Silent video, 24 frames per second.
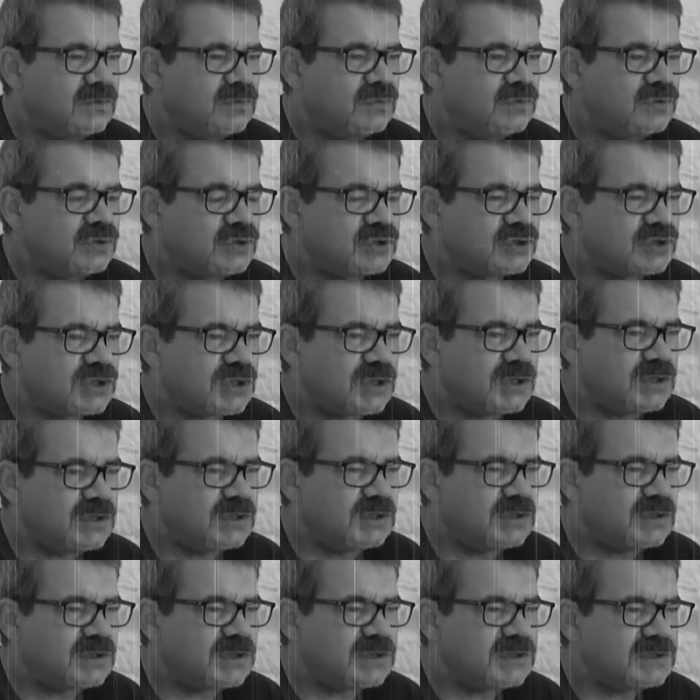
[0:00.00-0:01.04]
уезжал
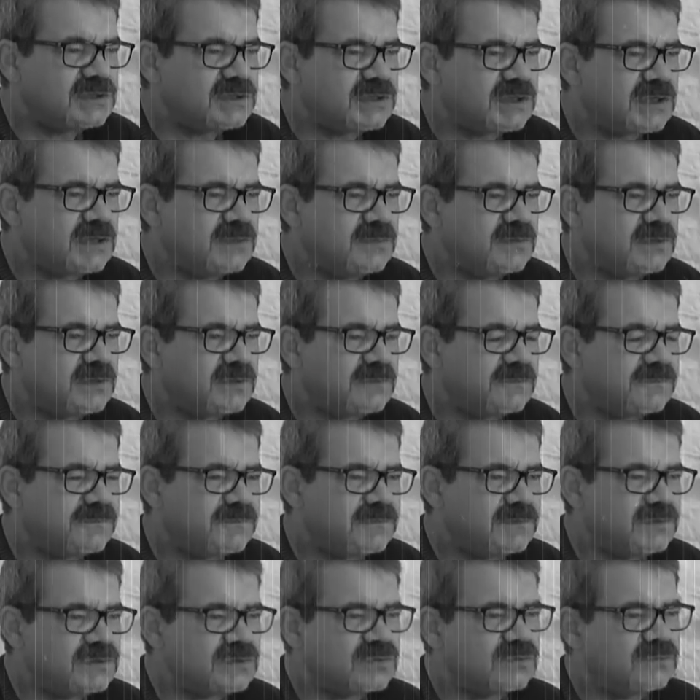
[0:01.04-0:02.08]
Ради Хабиров
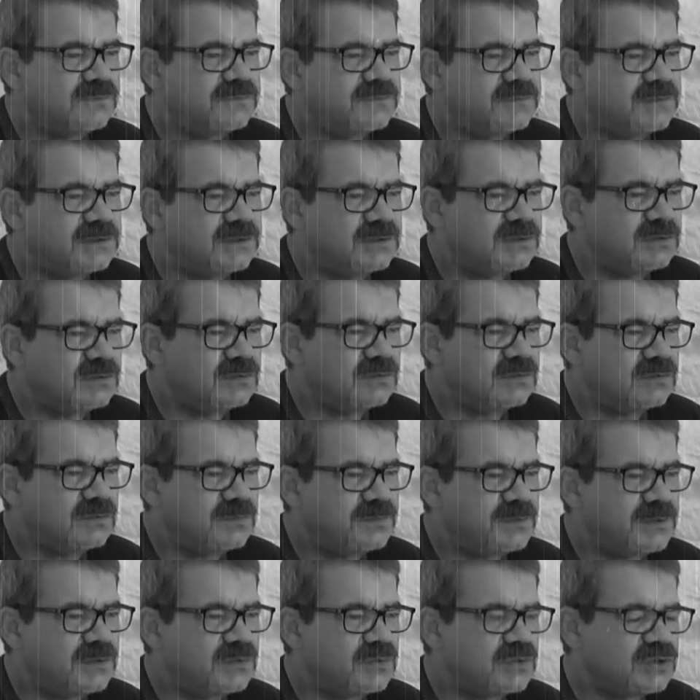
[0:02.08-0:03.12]
из Уфы э,
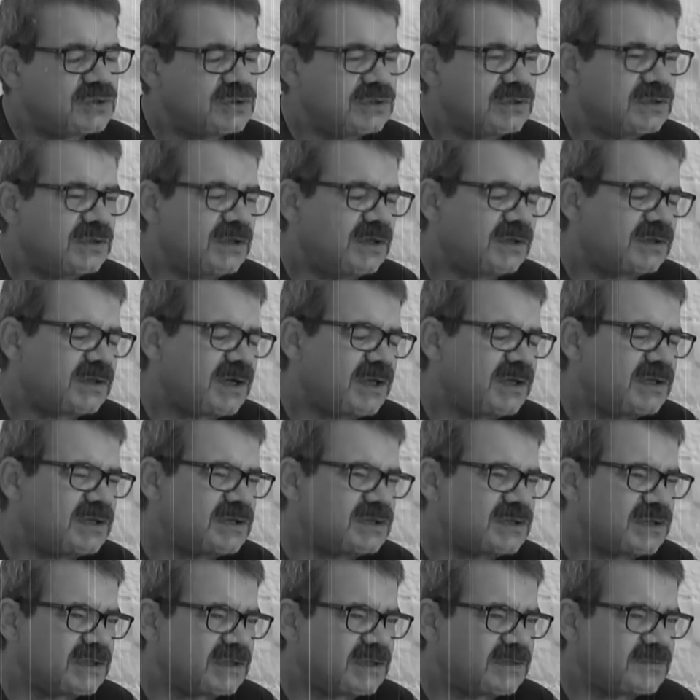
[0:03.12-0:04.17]
при очень э,
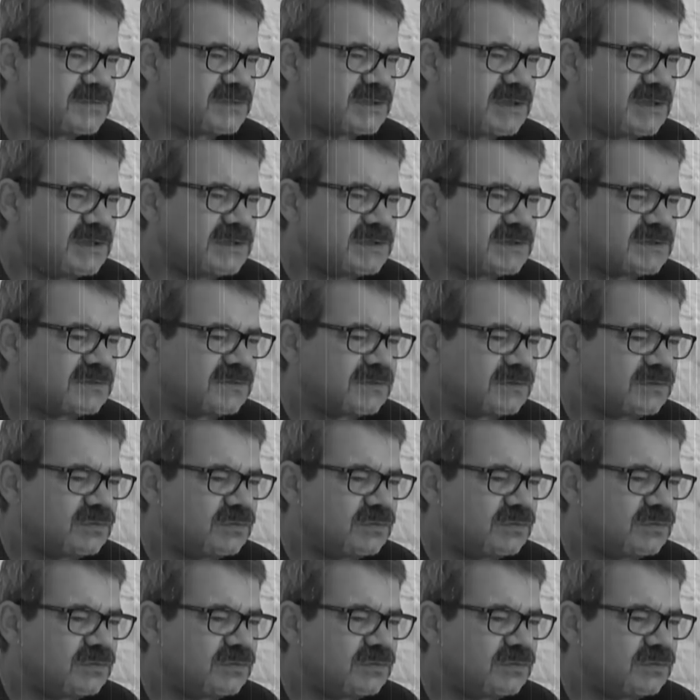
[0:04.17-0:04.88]
трагических обстоятельствах.